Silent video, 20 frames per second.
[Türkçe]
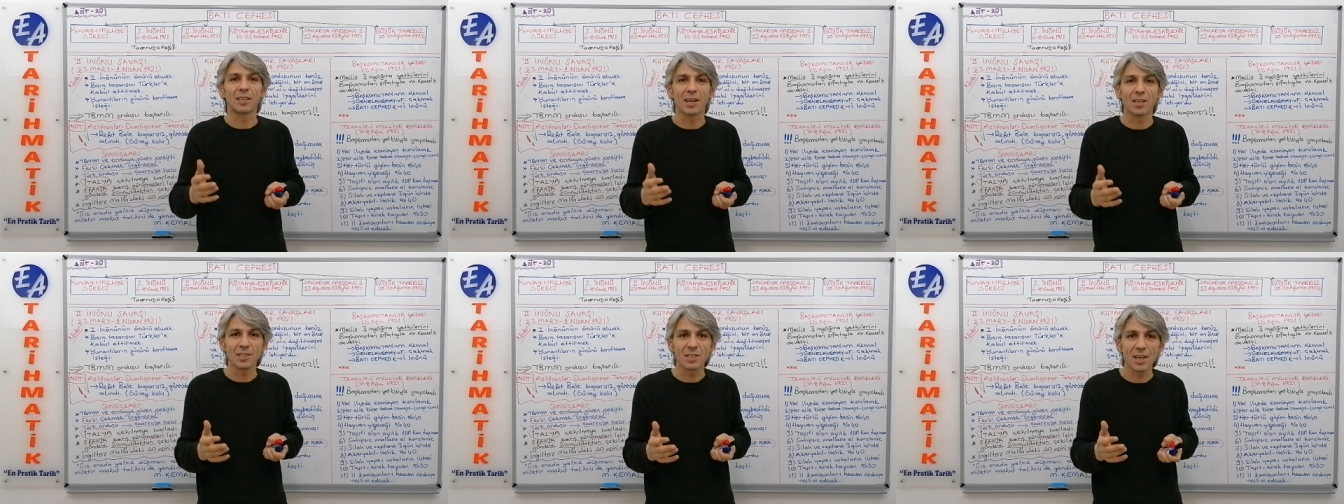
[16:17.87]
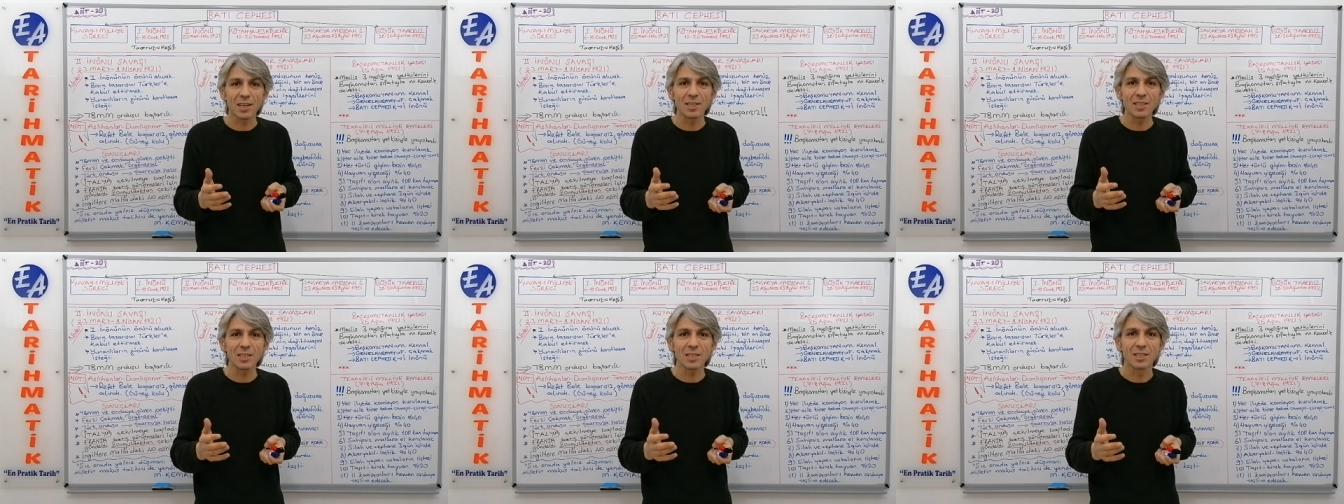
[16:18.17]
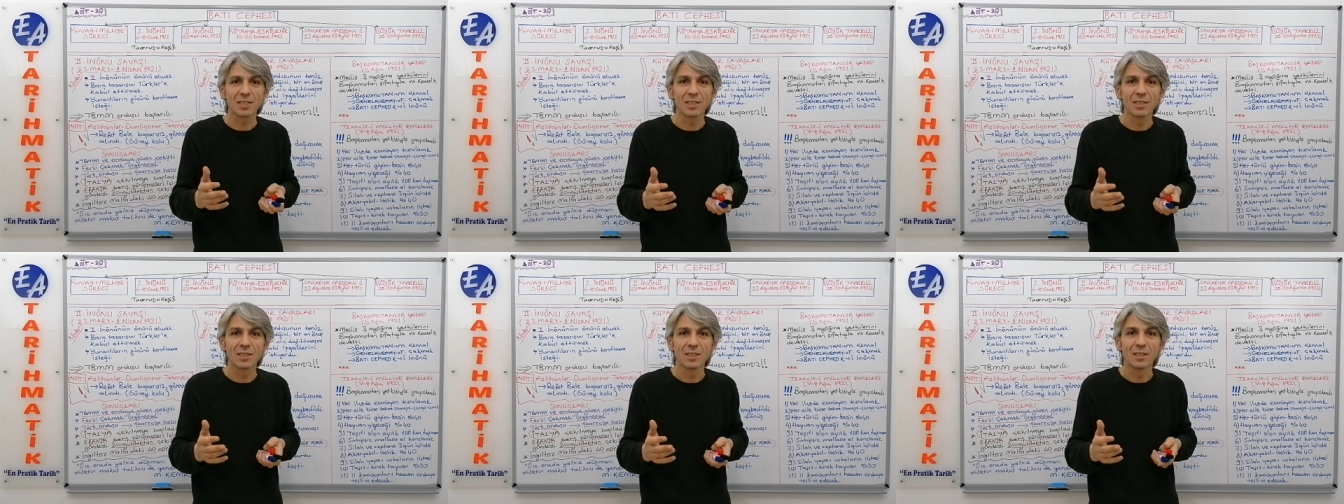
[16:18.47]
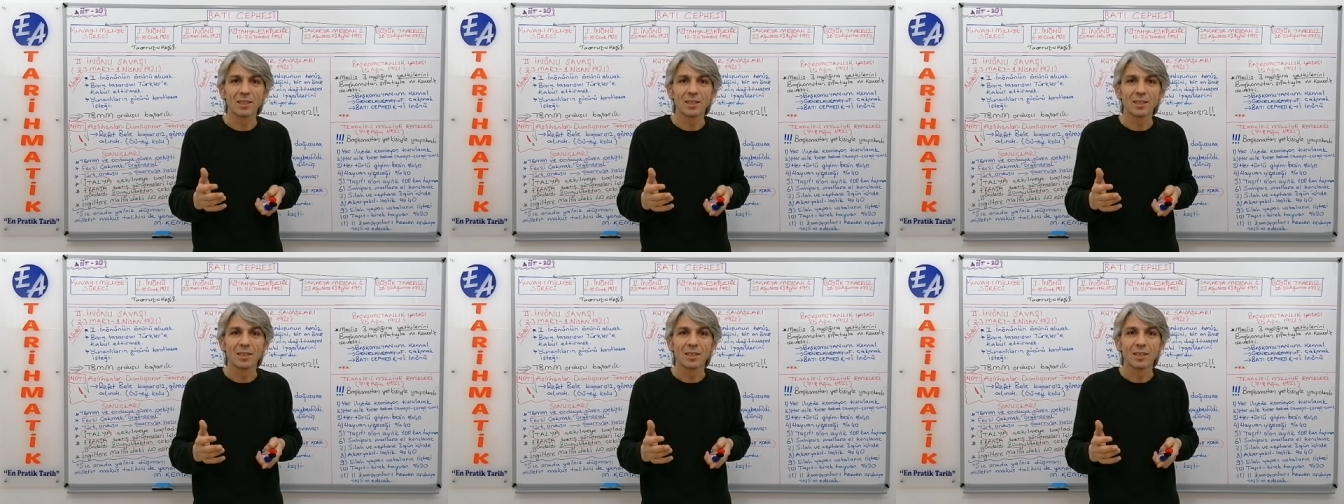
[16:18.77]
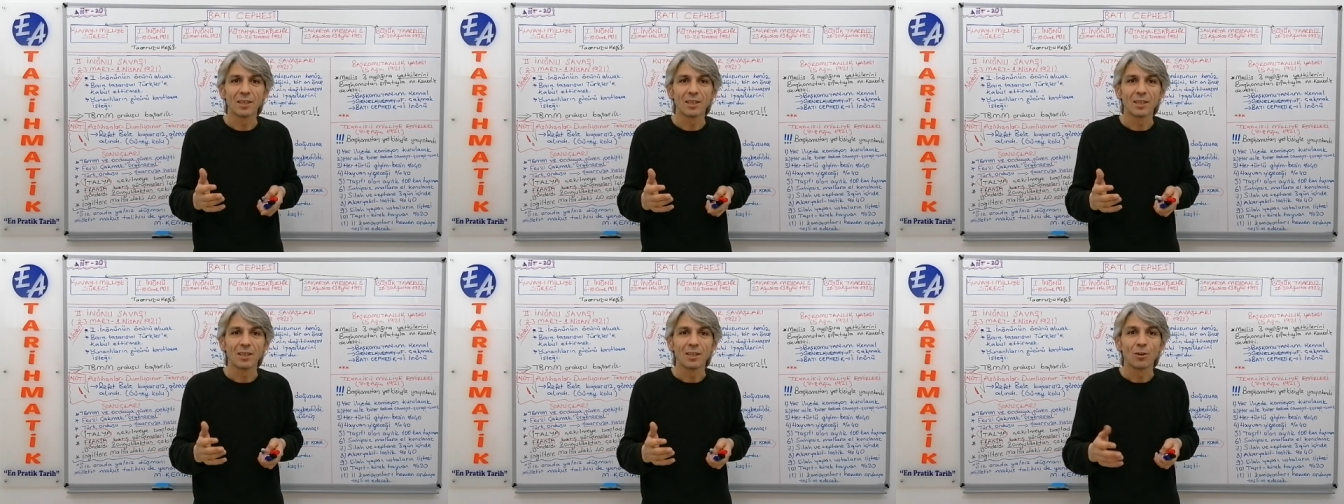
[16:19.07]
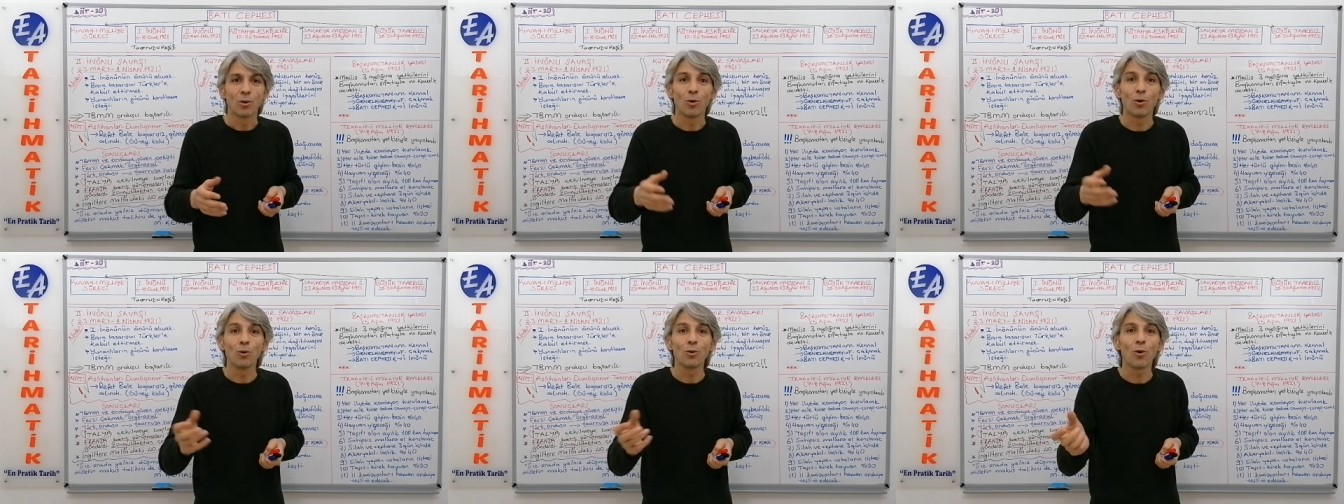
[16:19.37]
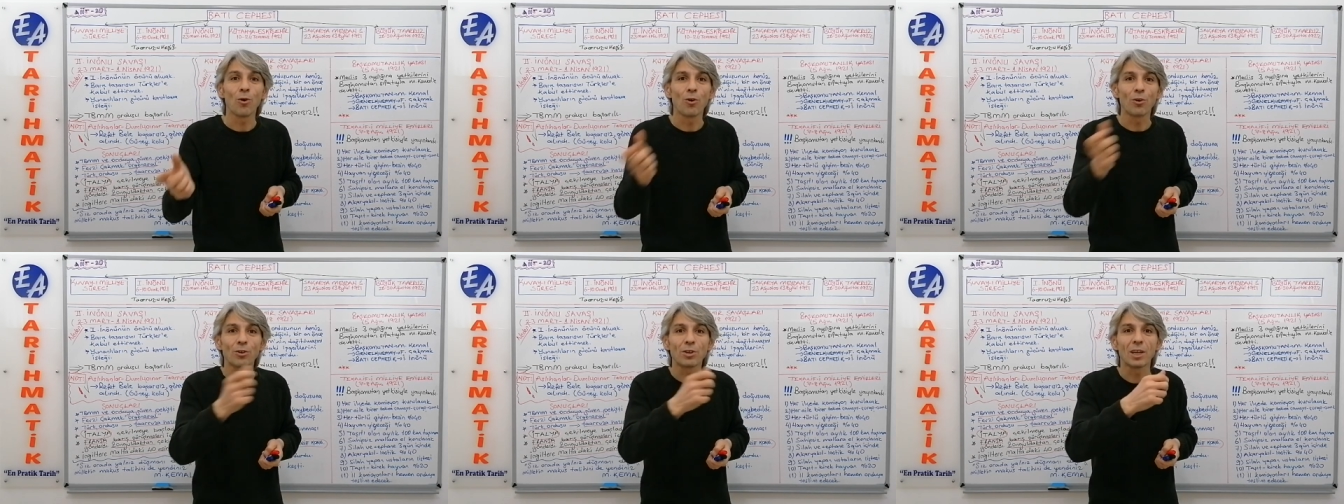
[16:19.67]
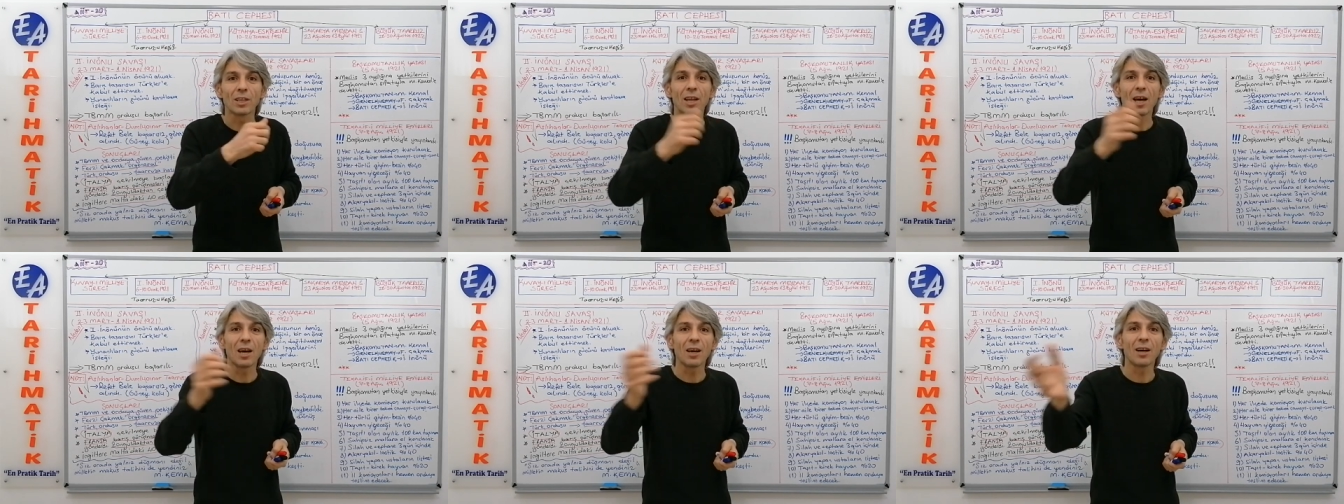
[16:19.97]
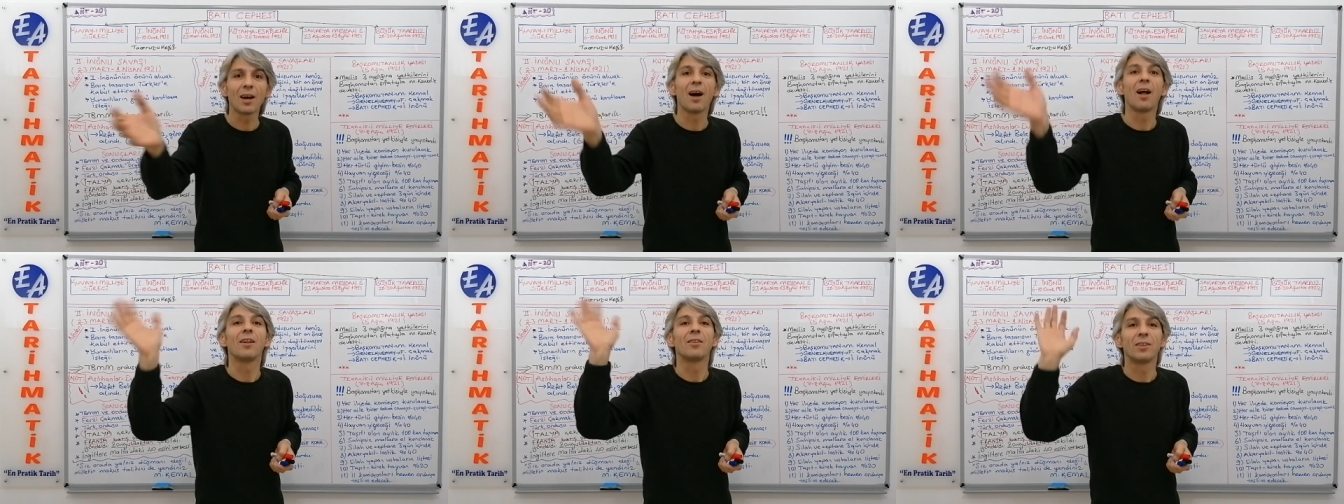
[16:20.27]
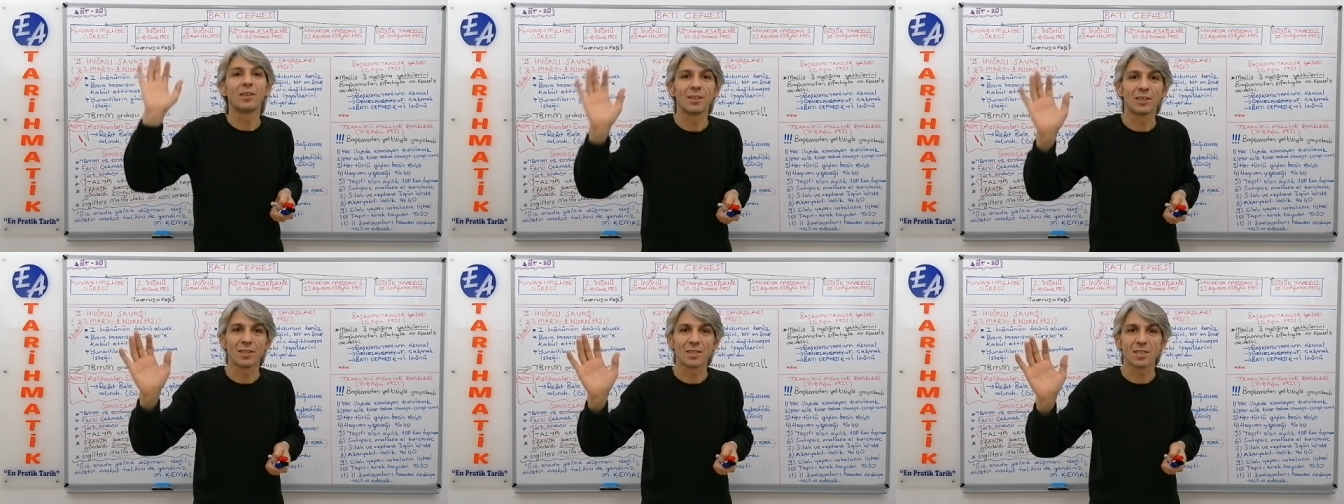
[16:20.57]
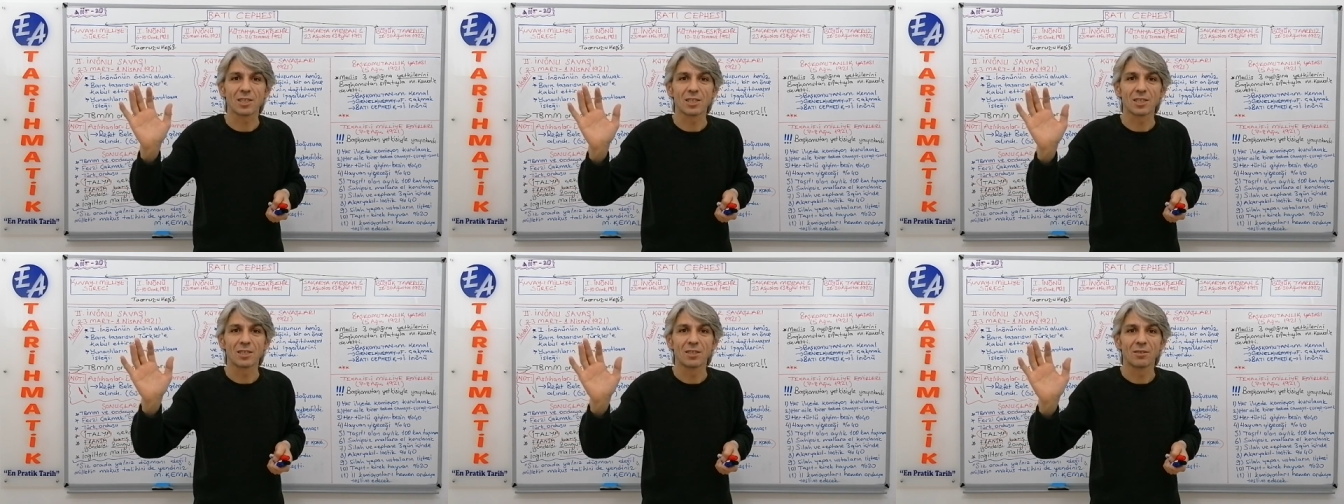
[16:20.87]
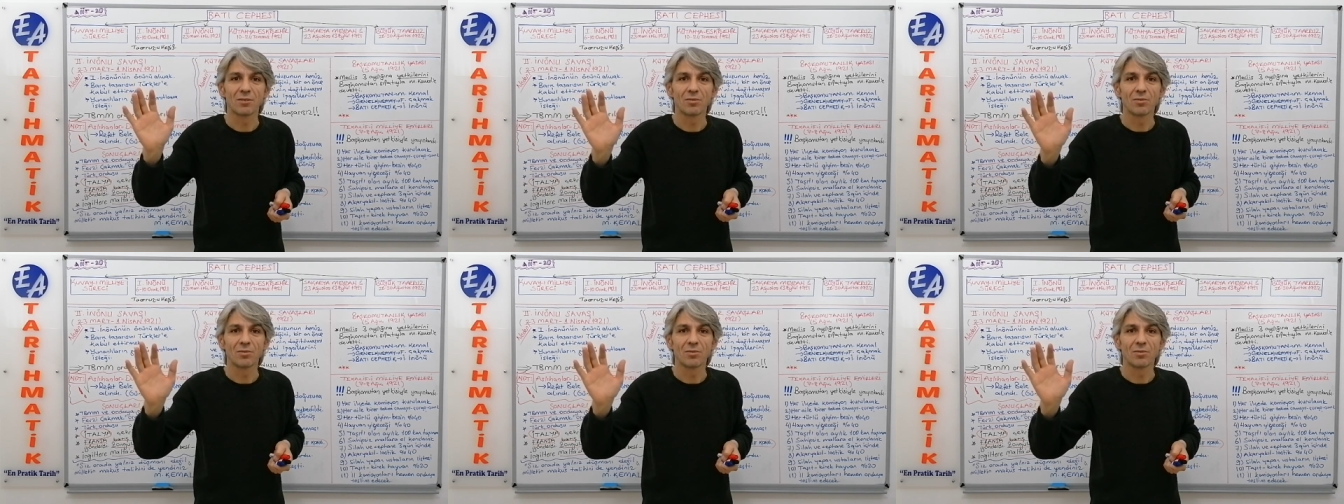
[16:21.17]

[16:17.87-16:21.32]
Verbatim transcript: keseriz onu ortadan kaldırırız.